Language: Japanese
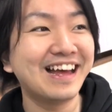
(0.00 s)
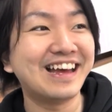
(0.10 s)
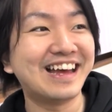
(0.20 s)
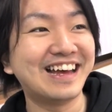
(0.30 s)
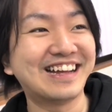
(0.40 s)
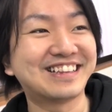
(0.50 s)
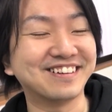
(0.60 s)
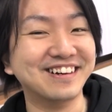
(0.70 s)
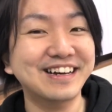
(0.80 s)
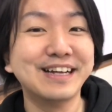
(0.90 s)
えー、っ
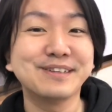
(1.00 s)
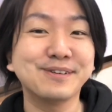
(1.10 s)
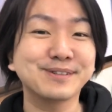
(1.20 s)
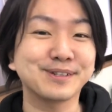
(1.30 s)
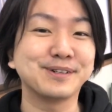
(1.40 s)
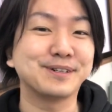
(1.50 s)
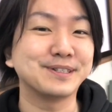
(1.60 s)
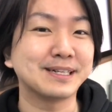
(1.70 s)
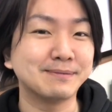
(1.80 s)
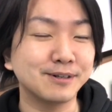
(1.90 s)
と、ノートの
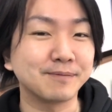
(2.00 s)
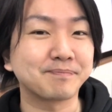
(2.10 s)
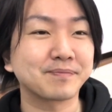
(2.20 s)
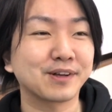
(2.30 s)
方でも、